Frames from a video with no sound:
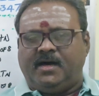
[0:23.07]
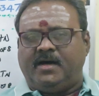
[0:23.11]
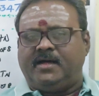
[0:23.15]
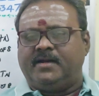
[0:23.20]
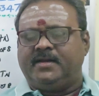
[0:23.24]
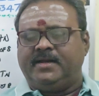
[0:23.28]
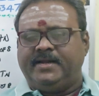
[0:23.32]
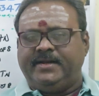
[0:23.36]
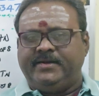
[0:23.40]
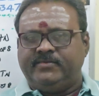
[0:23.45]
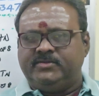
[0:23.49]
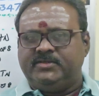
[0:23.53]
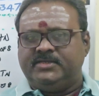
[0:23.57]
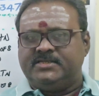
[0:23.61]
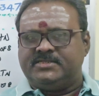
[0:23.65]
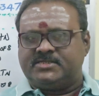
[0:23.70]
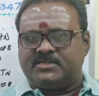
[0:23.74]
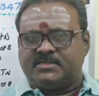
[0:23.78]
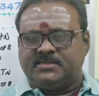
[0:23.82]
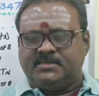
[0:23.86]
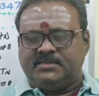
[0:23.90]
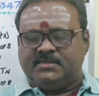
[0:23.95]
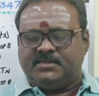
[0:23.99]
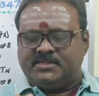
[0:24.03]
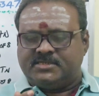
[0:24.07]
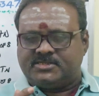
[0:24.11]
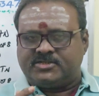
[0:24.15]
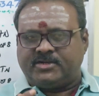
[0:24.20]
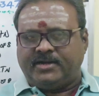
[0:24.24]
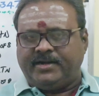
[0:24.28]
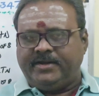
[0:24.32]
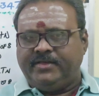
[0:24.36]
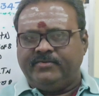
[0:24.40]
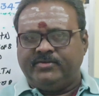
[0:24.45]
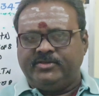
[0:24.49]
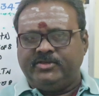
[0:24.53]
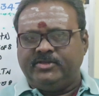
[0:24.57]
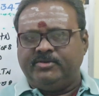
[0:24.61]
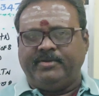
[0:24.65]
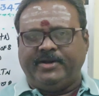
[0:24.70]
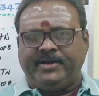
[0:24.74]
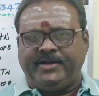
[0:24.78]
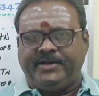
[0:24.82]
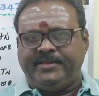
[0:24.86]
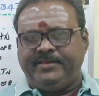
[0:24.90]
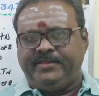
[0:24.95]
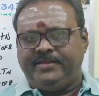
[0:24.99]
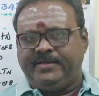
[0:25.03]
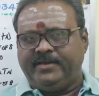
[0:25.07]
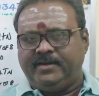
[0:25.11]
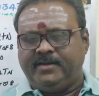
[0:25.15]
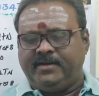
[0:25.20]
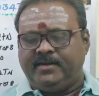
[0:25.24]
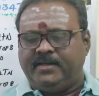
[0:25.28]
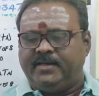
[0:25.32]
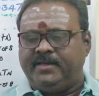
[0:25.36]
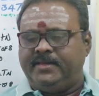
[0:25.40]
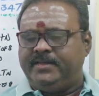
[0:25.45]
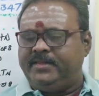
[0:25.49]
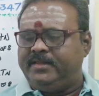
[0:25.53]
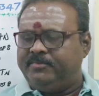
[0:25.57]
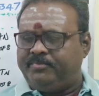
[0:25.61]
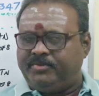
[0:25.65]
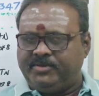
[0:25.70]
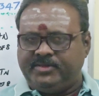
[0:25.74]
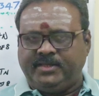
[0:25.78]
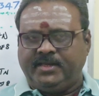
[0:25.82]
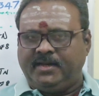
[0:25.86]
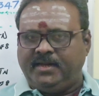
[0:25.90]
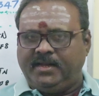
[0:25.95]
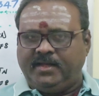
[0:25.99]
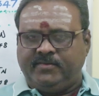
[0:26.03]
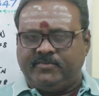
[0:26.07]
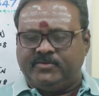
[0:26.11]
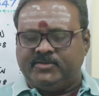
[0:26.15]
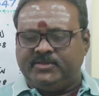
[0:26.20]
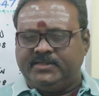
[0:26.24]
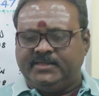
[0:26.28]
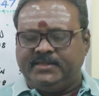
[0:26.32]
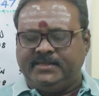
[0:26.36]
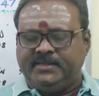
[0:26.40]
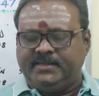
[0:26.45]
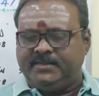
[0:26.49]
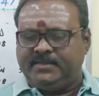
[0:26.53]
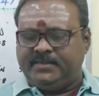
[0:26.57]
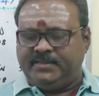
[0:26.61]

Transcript: ஆன்லைன் வந்து ஸ்டடி வந்து மெட்டீரியல் இதை பற்றியெல்லாம் வந்து